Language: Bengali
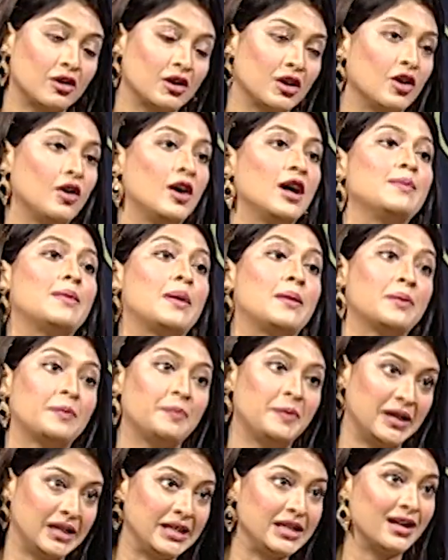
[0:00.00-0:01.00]
করা হয় বা আবার
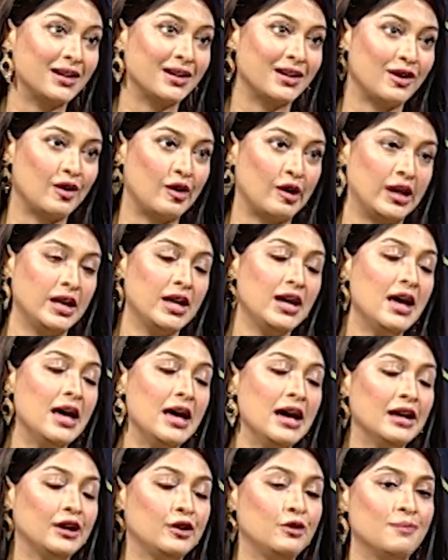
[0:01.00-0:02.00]
ফিরিয়ে আনা হয়
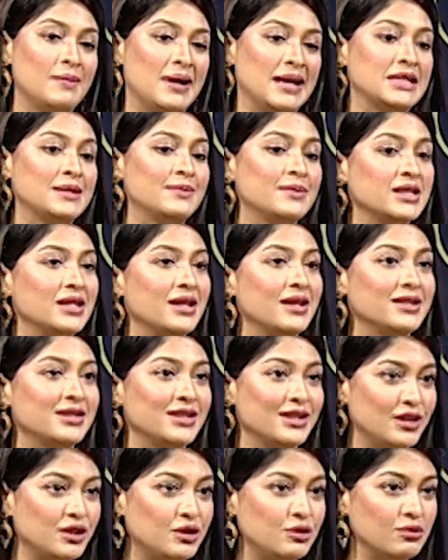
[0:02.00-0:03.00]
কিন্তু মাঝে মাঝে দেখা
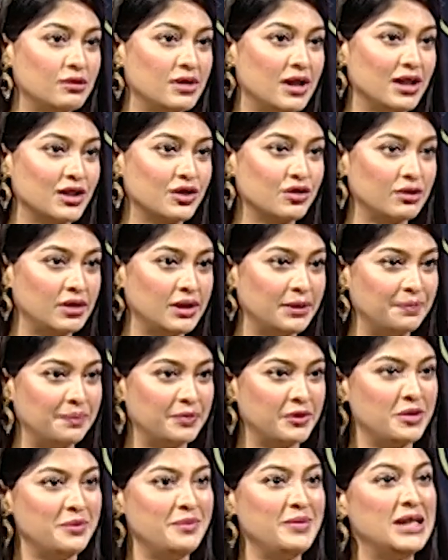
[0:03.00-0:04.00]
যায় কিছু গান আসলে
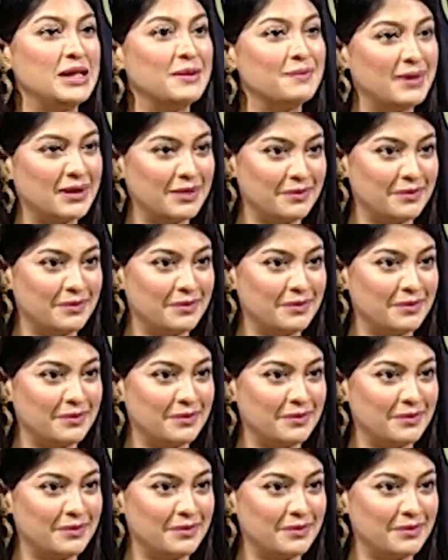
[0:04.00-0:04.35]
রিমিক